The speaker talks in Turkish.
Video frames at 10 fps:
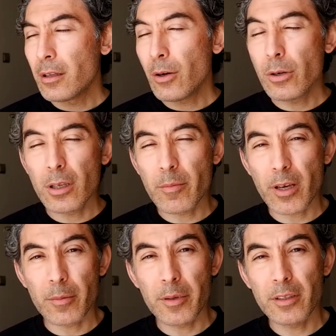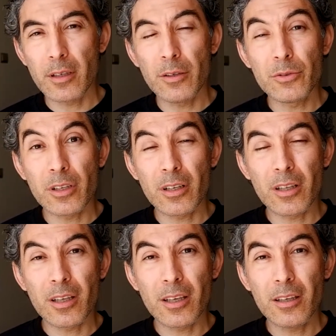12 e, megapikselin
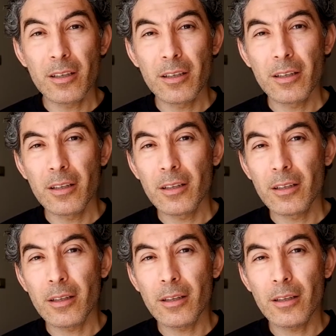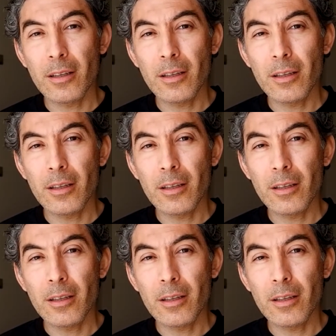üzerindeki e,